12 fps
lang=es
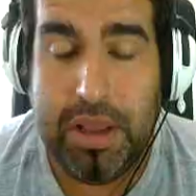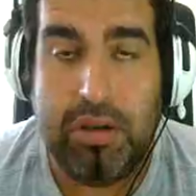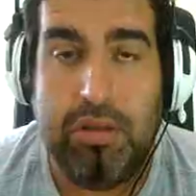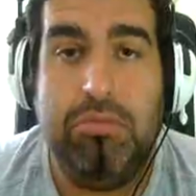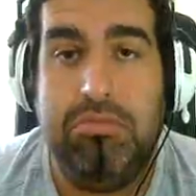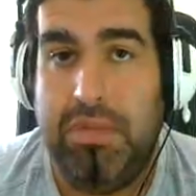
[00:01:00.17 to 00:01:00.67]

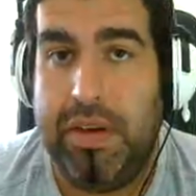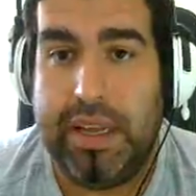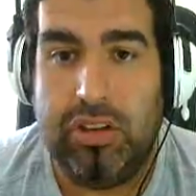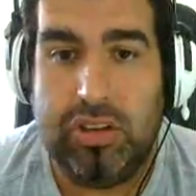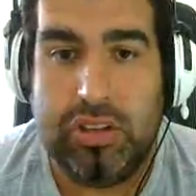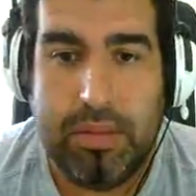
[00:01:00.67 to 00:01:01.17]
pico, la verdad que
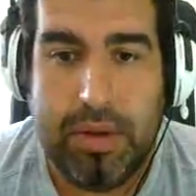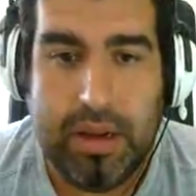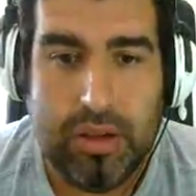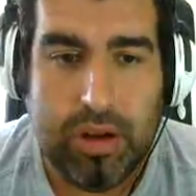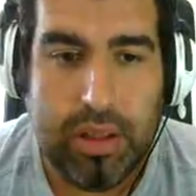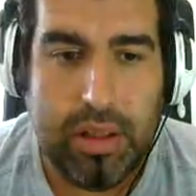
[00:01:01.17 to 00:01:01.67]
no está mal.
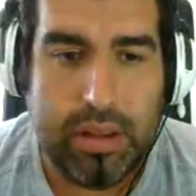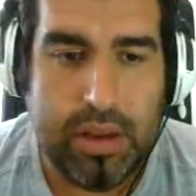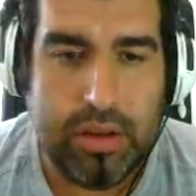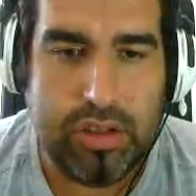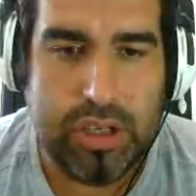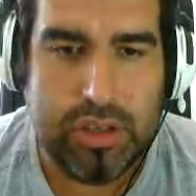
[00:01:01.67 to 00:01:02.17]
Toca hacer
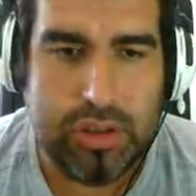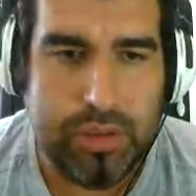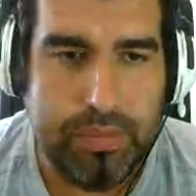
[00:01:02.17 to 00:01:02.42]
dardos y eso.